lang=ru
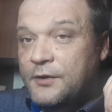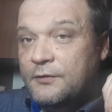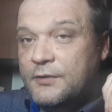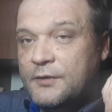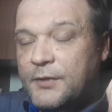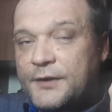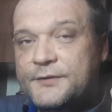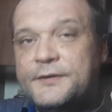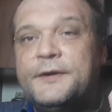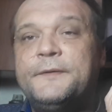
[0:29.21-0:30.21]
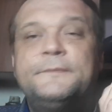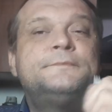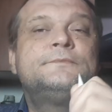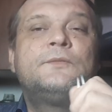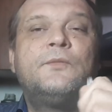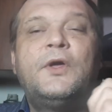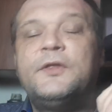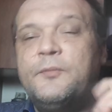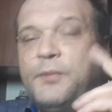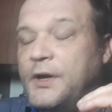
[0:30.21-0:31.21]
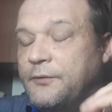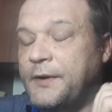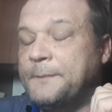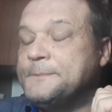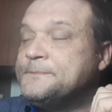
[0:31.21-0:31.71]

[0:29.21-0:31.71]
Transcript: информация это первое.